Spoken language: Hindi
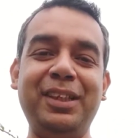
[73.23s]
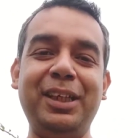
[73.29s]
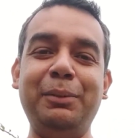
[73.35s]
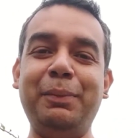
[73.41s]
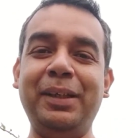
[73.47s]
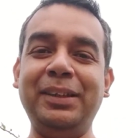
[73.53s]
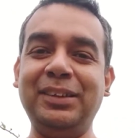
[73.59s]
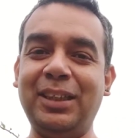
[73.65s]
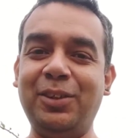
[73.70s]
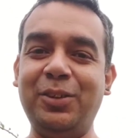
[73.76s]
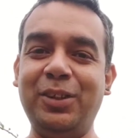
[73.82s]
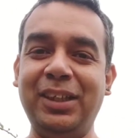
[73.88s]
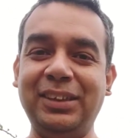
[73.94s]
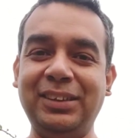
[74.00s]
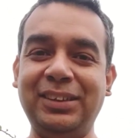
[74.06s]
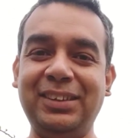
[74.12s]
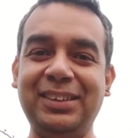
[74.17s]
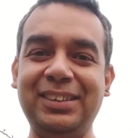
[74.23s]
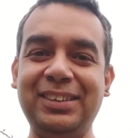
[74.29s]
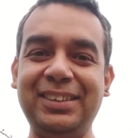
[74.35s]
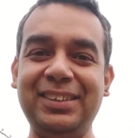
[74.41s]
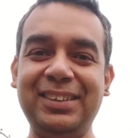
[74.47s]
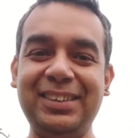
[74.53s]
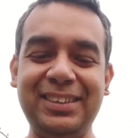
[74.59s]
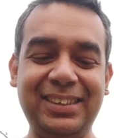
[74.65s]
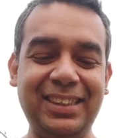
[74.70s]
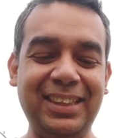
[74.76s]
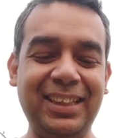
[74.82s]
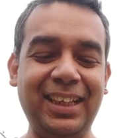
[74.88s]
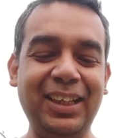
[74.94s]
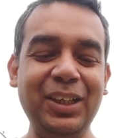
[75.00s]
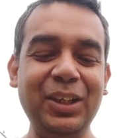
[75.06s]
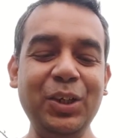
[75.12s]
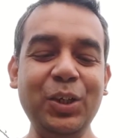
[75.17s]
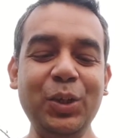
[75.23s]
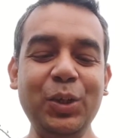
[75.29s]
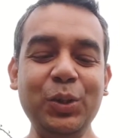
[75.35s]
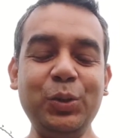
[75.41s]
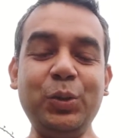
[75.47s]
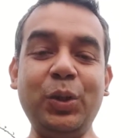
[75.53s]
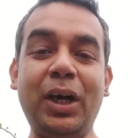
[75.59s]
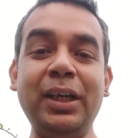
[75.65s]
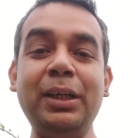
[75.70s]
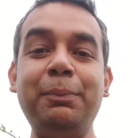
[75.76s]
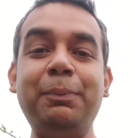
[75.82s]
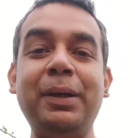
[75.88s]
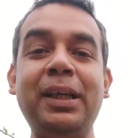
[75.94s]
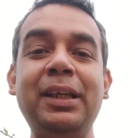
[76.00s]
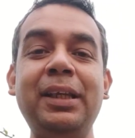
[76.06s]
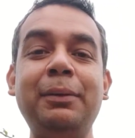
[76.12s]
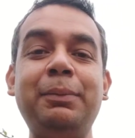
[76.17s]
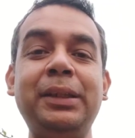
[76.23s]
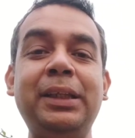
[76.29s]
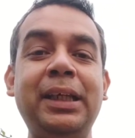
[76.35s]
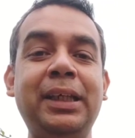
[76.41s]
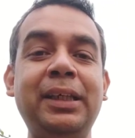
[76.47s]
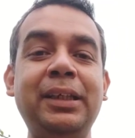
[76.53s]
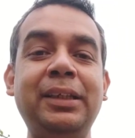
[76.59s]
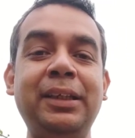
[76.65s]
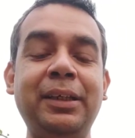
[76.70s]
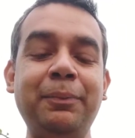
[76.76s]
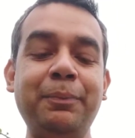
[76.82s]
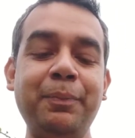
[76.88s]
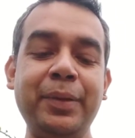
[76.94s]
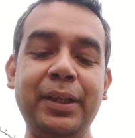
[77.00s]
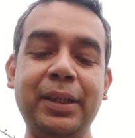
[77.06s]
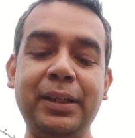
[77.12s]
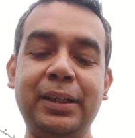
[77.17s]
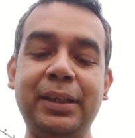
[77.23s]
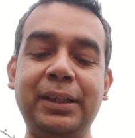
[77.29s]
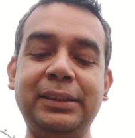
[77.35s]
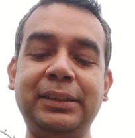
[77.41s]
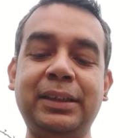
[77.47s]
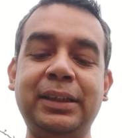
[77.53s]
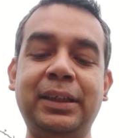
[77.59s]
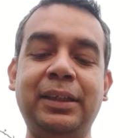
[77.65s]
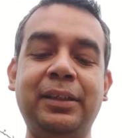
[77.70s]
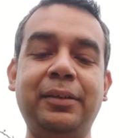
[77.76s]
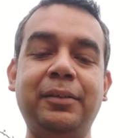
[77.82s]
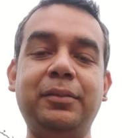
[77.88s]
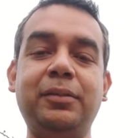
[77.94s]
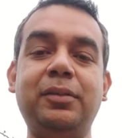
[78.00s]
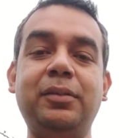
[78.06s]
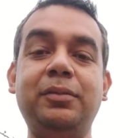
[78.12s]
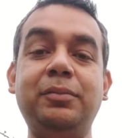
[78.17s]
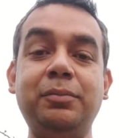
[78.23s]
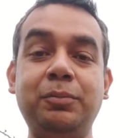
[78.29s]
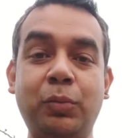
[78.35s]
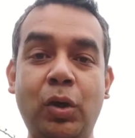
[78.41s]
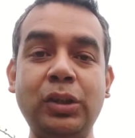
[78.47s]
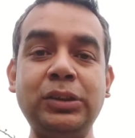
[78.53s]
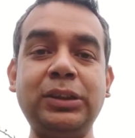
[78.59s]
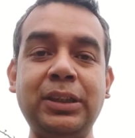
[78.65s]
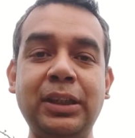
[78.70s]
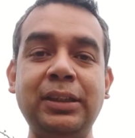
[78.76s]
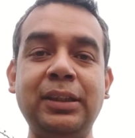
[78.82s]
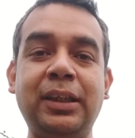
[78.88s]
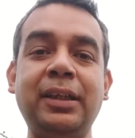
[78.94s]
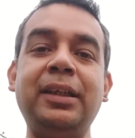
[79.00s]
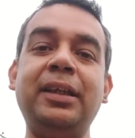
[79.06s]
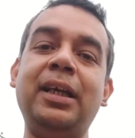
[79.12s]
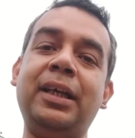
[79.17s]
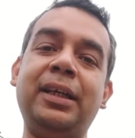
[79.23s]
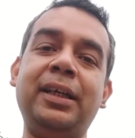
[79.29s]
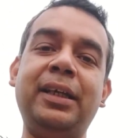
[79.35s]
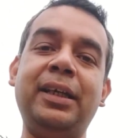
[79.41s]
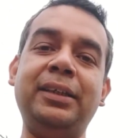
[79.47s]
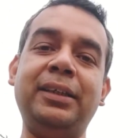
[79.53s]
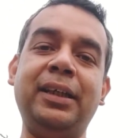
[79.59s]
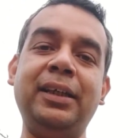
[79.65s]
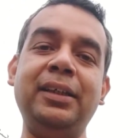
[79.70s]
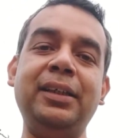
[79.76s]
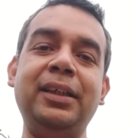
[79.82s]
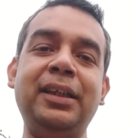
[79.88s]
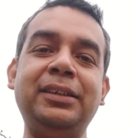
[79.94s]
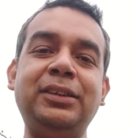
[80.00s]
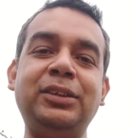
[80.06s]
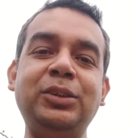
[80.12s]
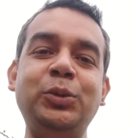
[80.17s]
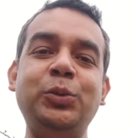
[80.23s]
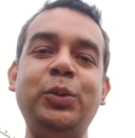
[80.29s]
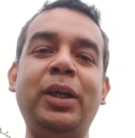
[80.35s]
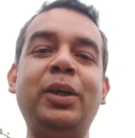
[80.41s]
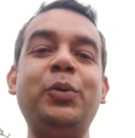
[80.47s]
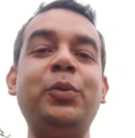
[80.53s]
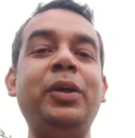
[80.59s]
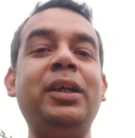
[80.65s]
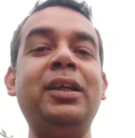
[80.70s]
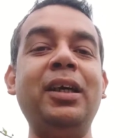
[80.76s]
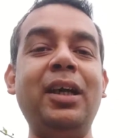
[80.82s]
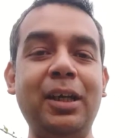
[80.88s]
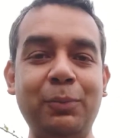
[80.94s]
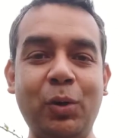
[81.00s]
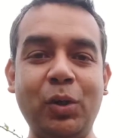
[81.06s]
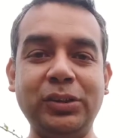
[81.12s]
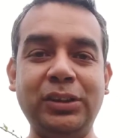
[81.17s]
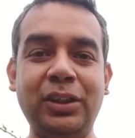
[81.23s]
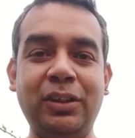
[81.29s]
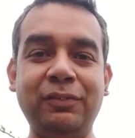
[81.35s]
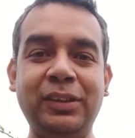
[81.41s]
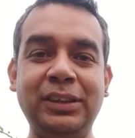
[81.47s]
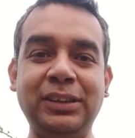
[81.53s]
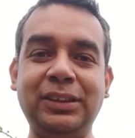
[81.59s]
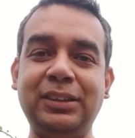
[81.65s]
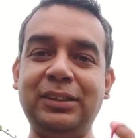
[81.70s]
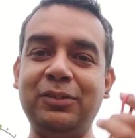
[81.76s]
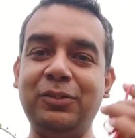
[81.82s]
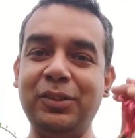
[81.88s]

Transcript: इन माई सराउंडिंग्स ठीक है तो आइए पहले एक बार देख लेते हैं कि इसके बॉक्स के अंदर क्या क्या रहता है लेट्स डू ए क्विक अनबॉक्सिंग ऑफ दिस